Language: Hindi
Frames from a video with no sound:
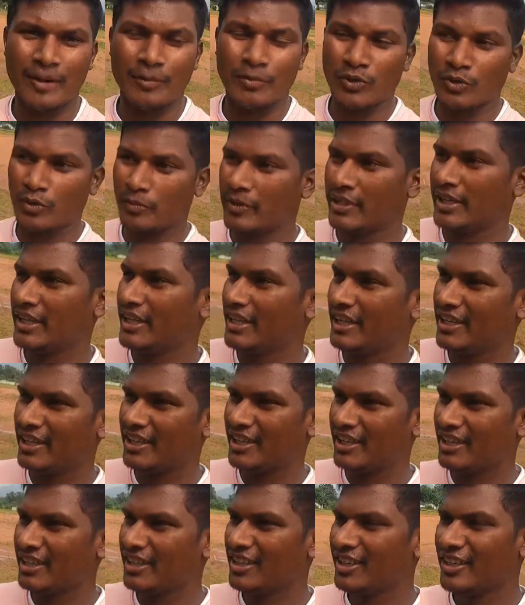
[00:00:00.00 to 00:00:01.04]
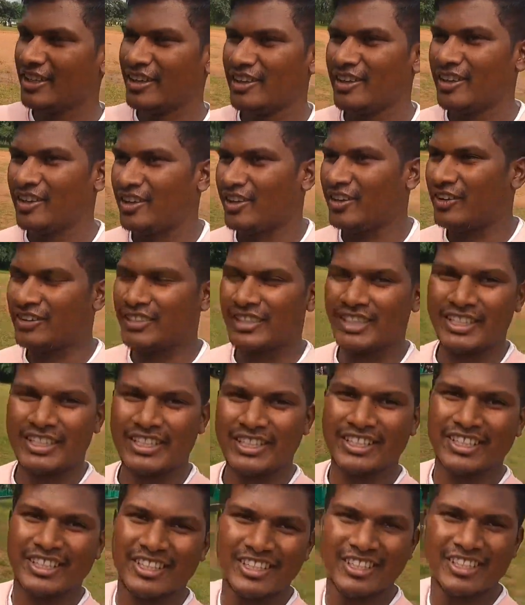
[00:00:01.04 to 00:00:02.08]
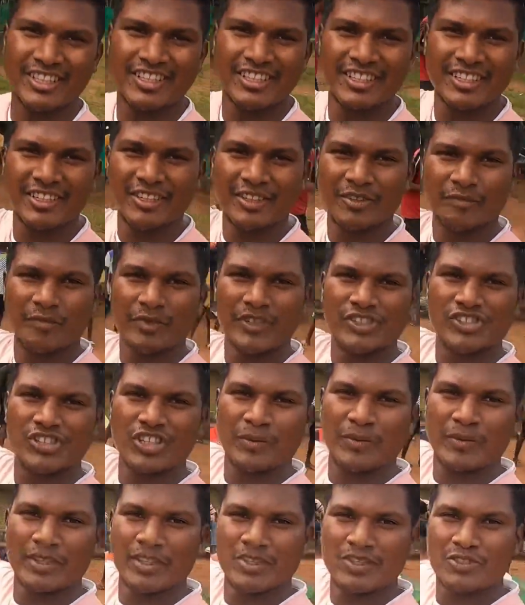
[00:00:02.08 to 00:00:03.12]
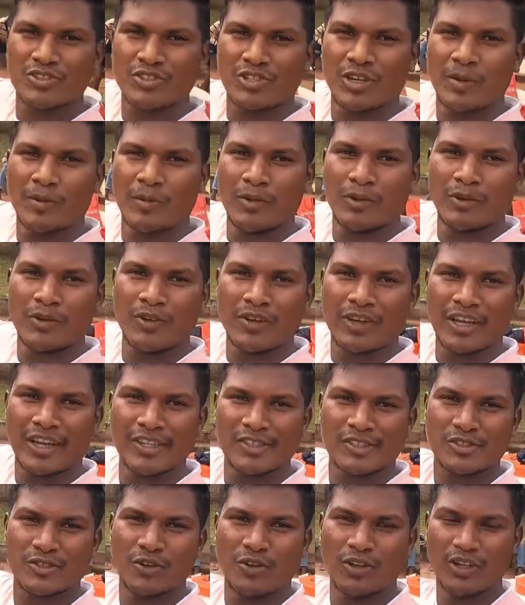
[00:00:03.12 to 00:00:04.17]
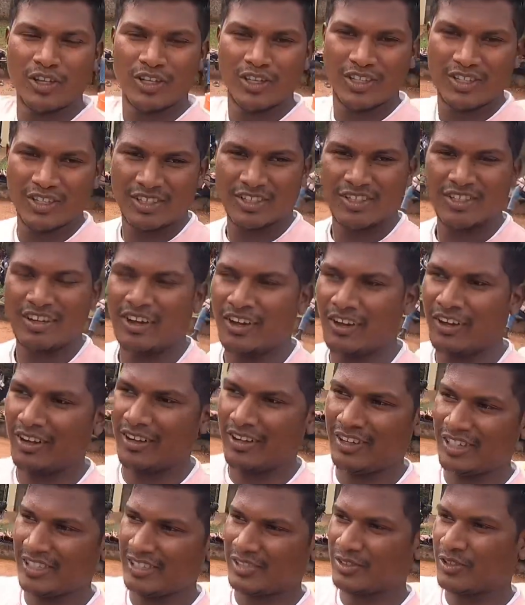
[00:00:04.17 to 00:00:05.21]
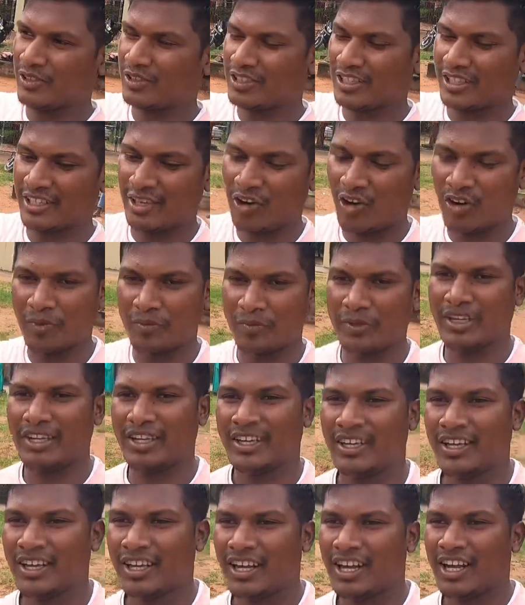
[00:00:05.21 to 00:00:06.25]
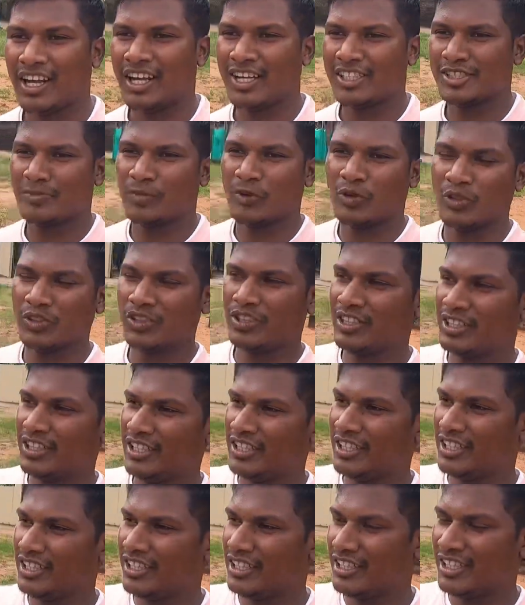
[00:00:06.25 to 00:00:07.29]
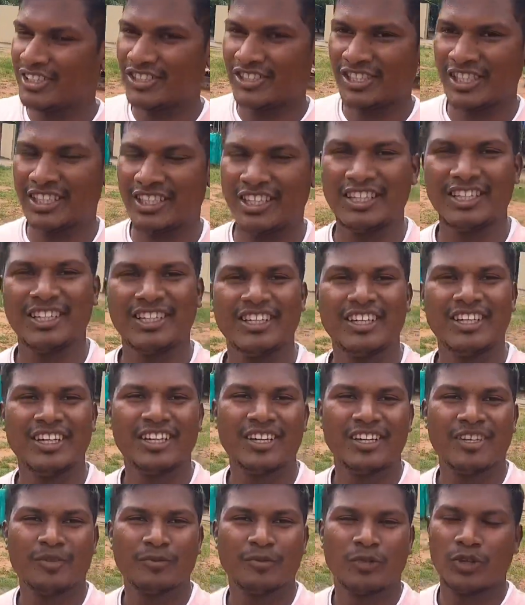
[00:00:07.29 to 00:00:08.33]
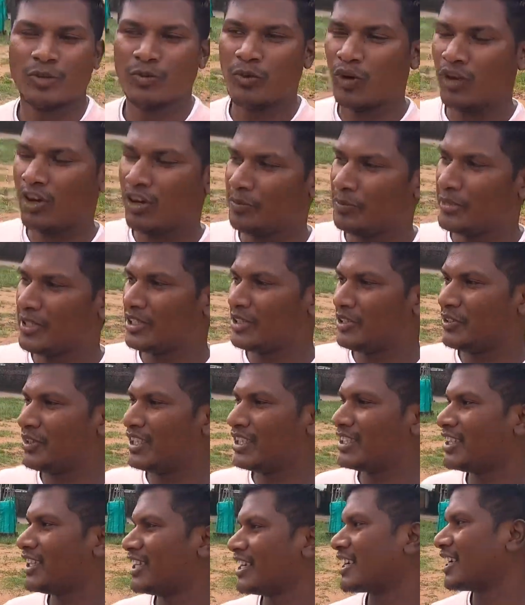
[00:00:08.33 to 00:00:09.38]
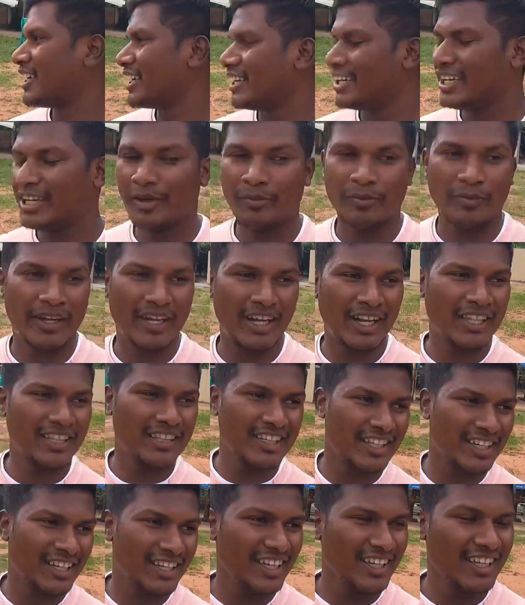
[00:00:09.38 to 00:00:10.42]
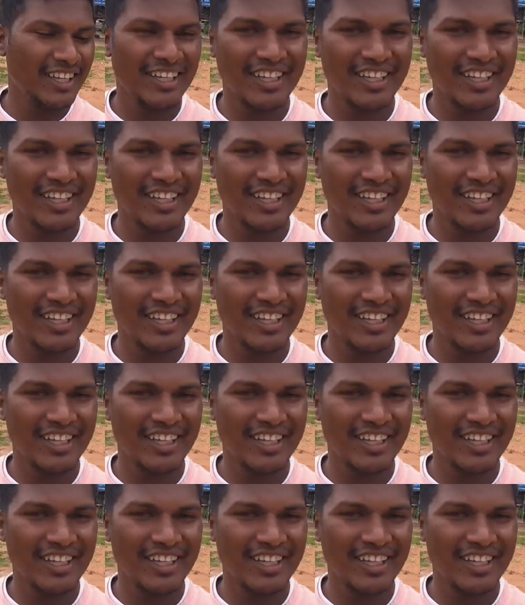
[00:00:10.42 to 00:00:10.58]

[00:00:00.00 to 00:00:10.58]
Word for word: आप लोग बने रहिएगा और देखिए पीछे में दोस्तों हम लोगों का स्कूल और स्कूल के ग्राउंड में आज बहुत ही अच्छा दिन फुटबॉल प्रतियोगिता रखा गया है पहला दिन है